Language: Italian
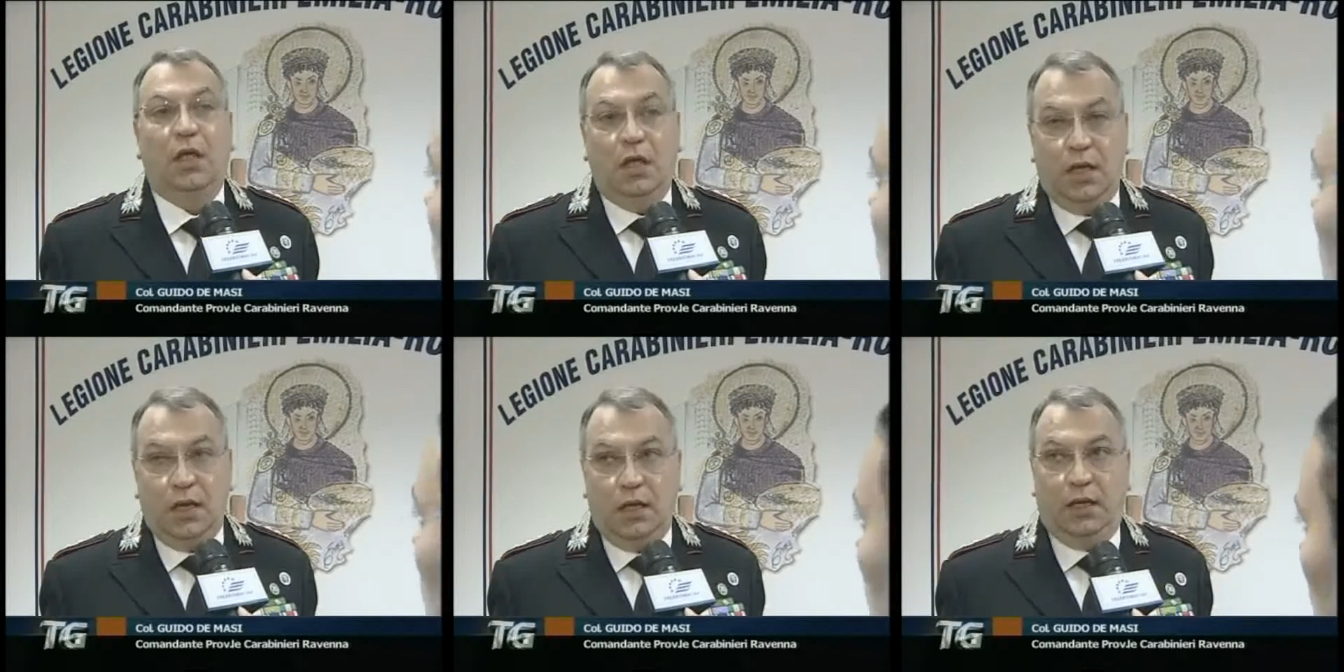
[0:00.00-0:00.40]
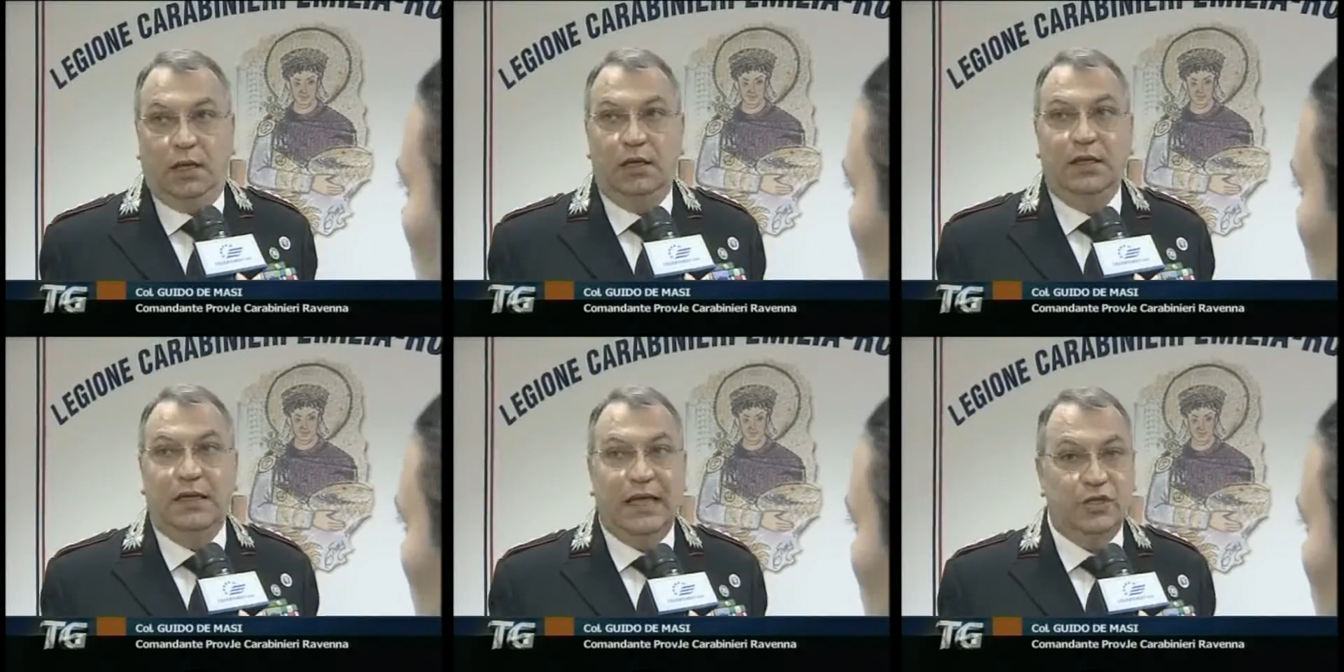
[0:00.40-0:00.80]
Eh,
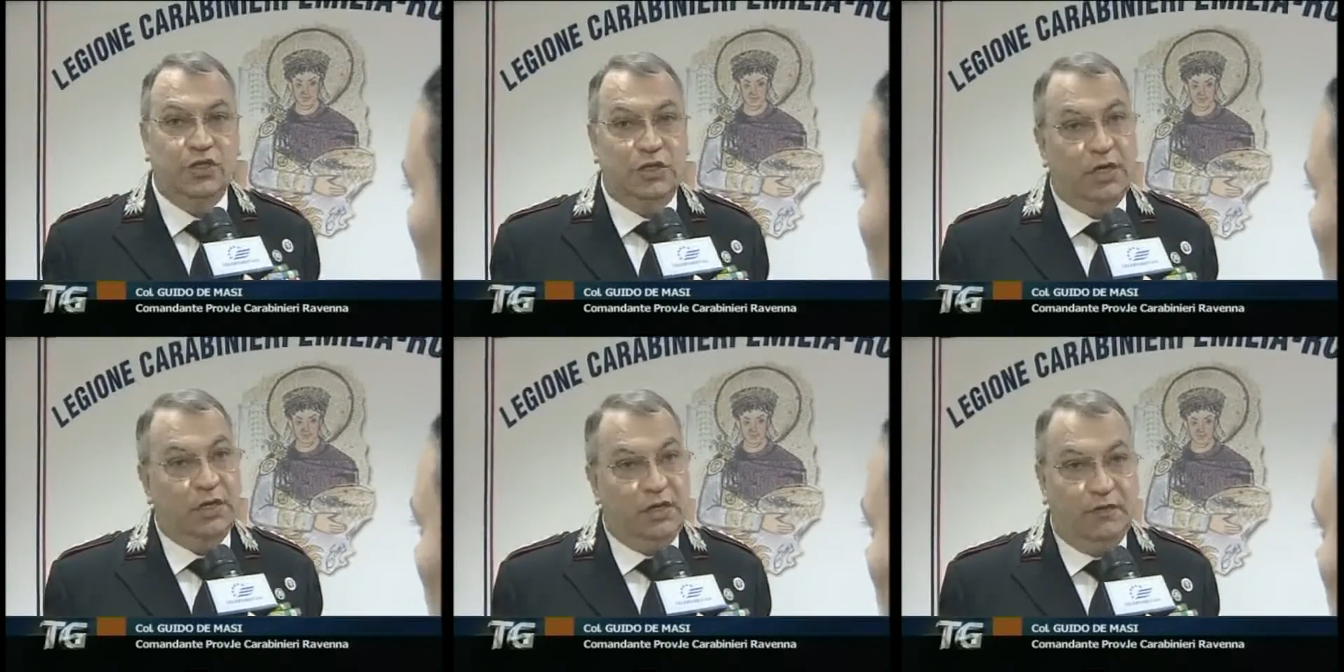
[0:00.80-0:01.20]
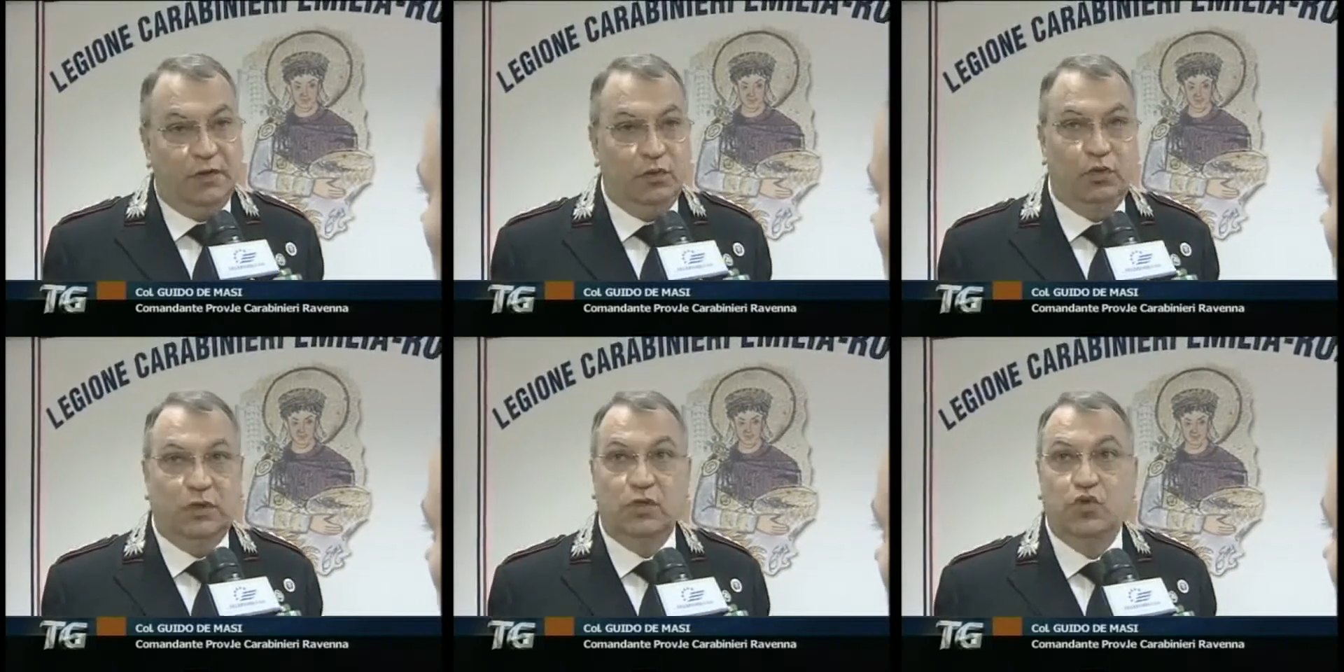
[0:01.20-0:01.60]
l'indagine è
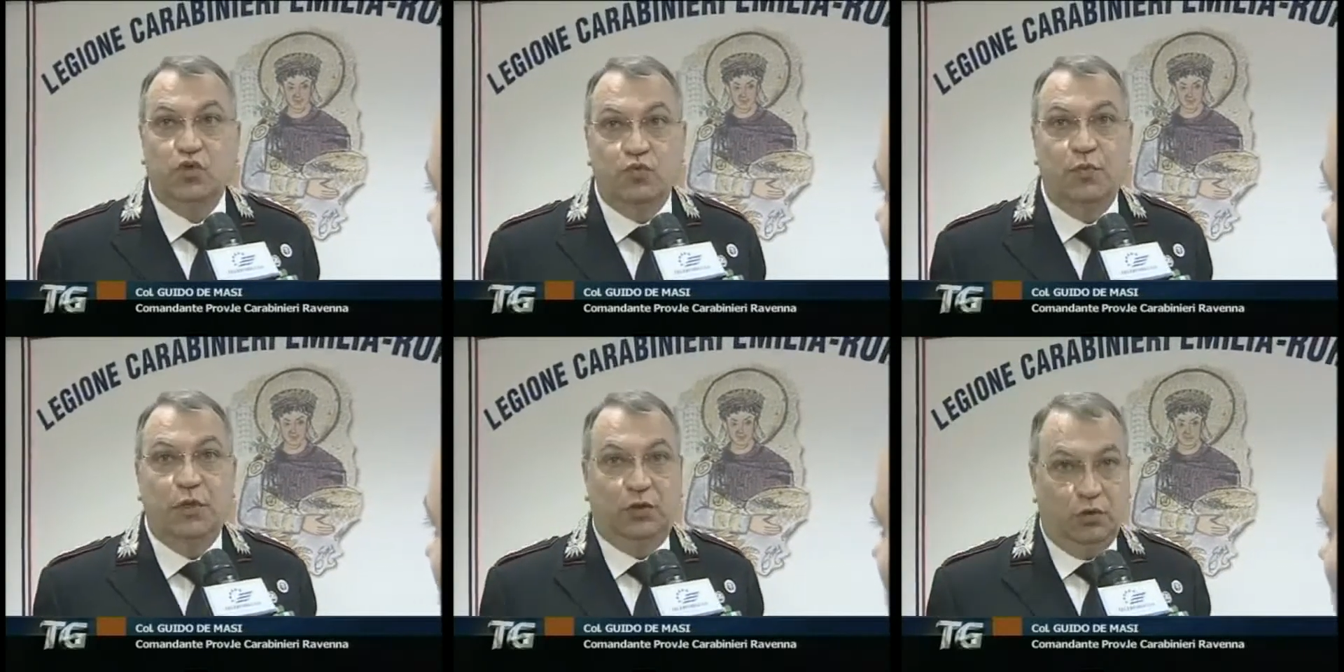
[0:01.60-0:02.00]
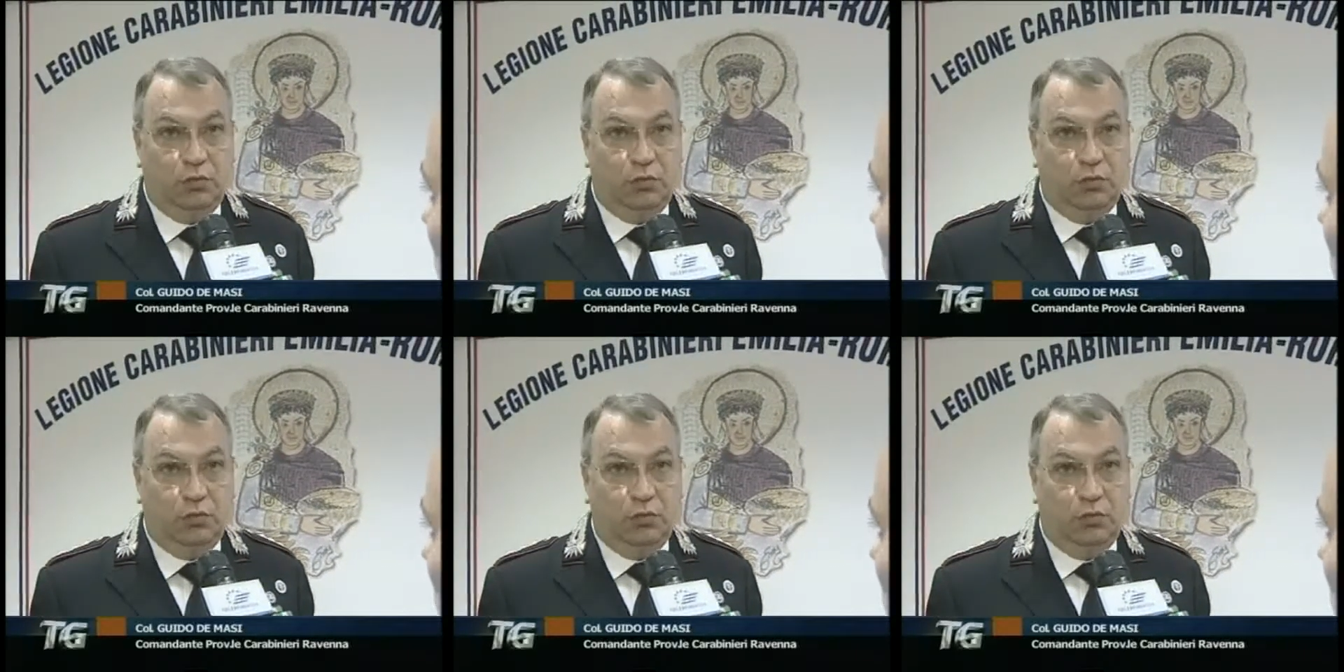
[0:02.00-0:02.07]
divenuta subito